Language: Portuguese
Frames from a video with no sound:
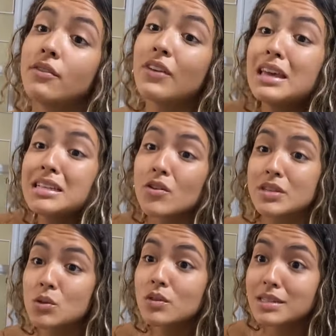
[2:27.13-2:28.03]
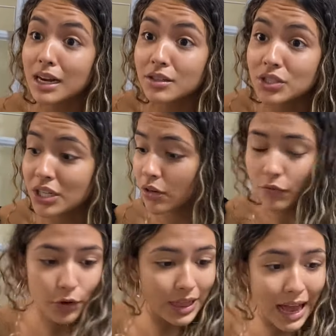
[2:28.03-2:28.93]
Fiz, eu fiz tudo certinho. Eu
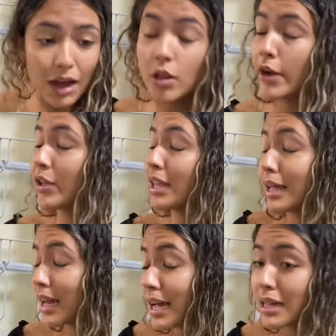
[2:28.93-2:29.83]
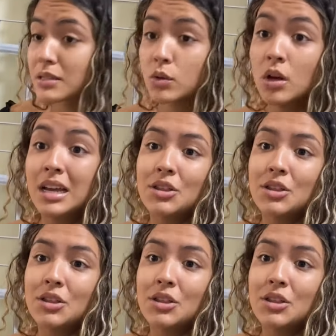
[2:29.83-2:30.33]
fui lá, olhei o endereço.